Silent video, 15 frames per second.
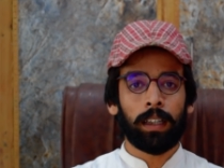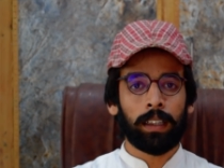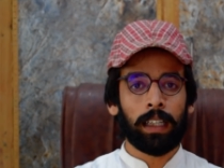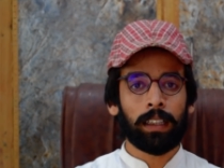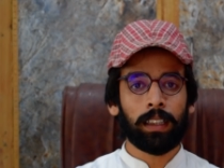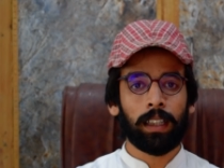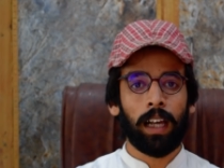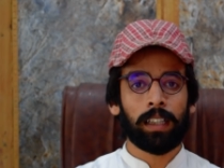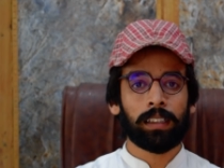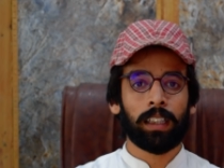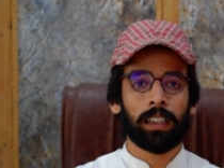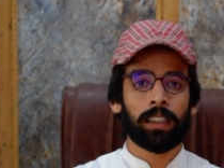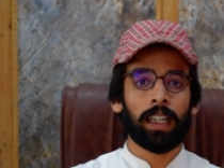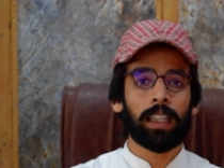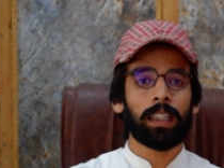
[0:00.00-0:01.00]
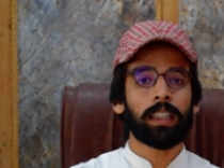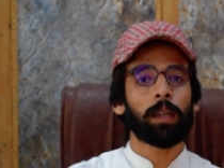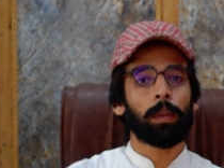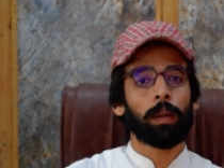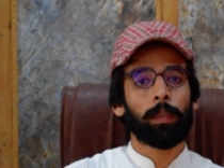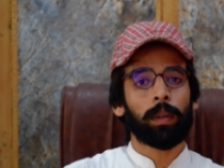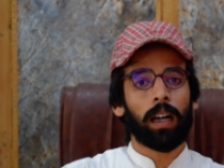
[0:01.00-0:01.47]
टेंथ क्लास के थेरी के
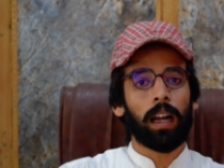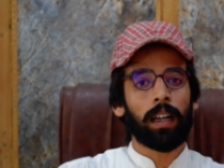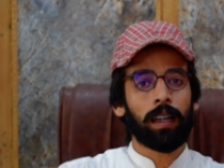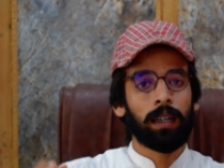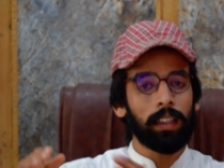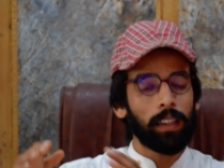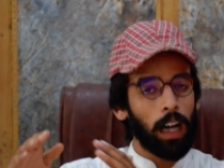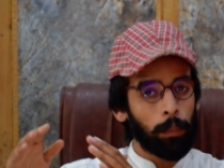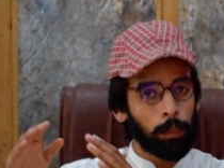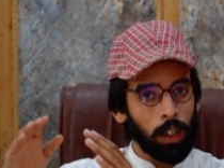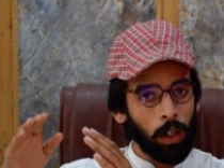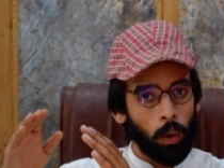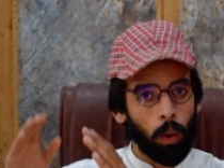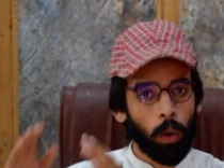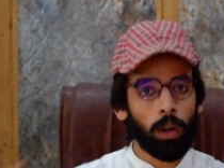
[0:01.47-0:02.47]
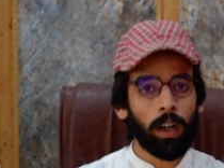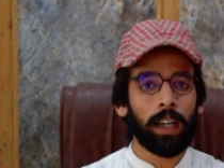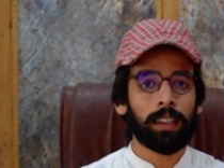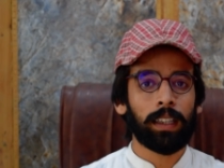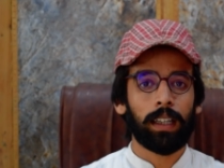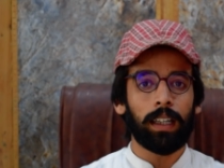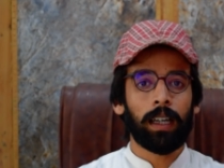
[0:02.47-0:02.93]
पेपर ऑलरेडी आपके हो
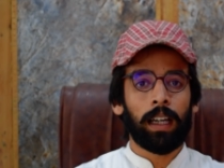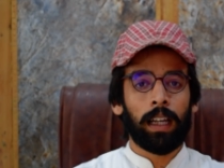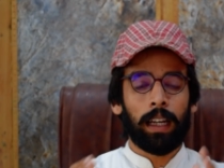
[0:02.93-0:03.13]
गए थे